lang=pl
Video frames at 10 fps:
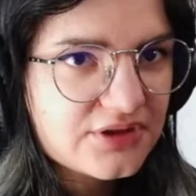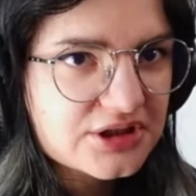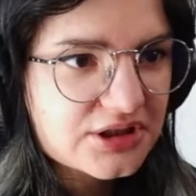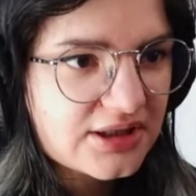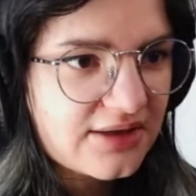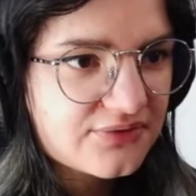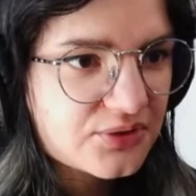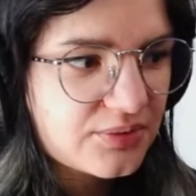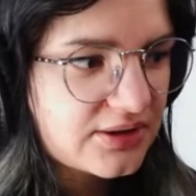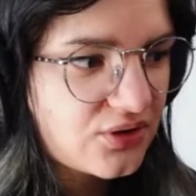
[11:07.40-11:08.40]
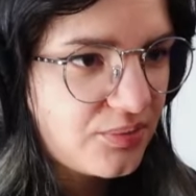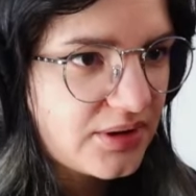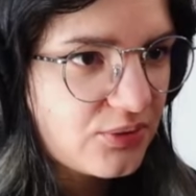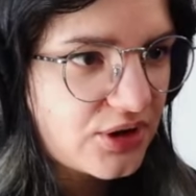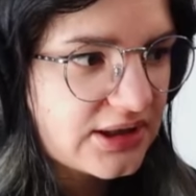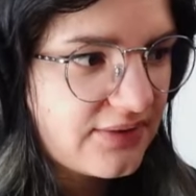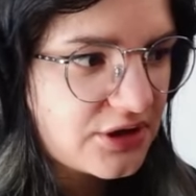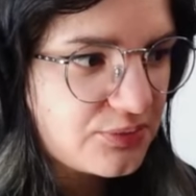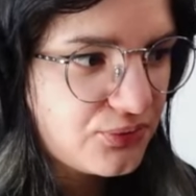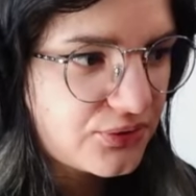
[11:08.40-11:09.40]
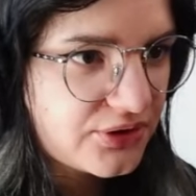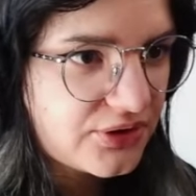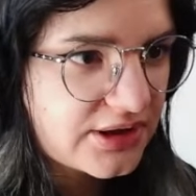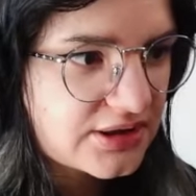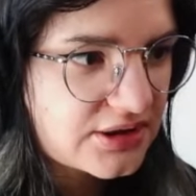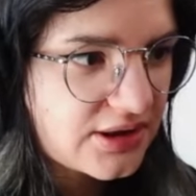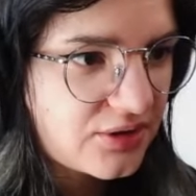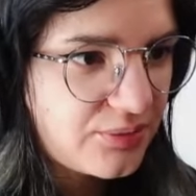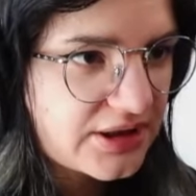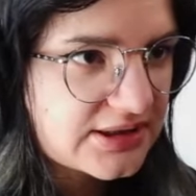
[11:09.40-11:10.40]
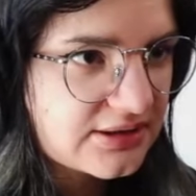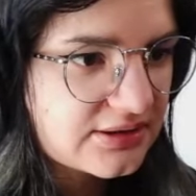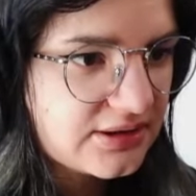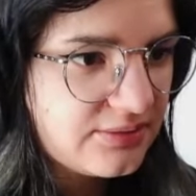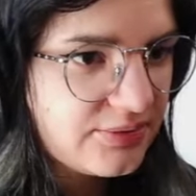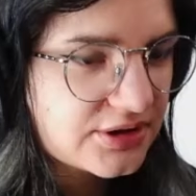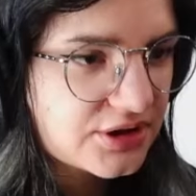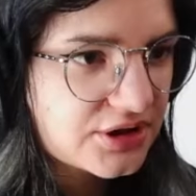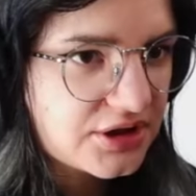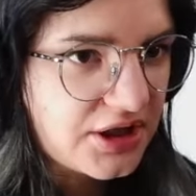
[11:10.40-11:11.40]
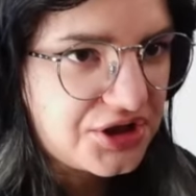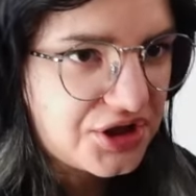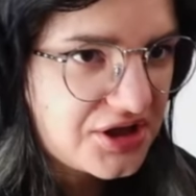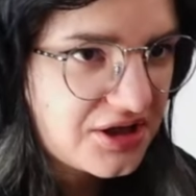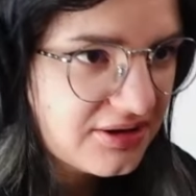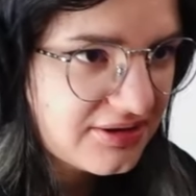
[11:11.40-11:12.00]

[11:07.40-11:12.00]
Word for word: wiesz, że ja w sumie tobie mogę dawać płótno też jako prezent i będziesz się cieszyć.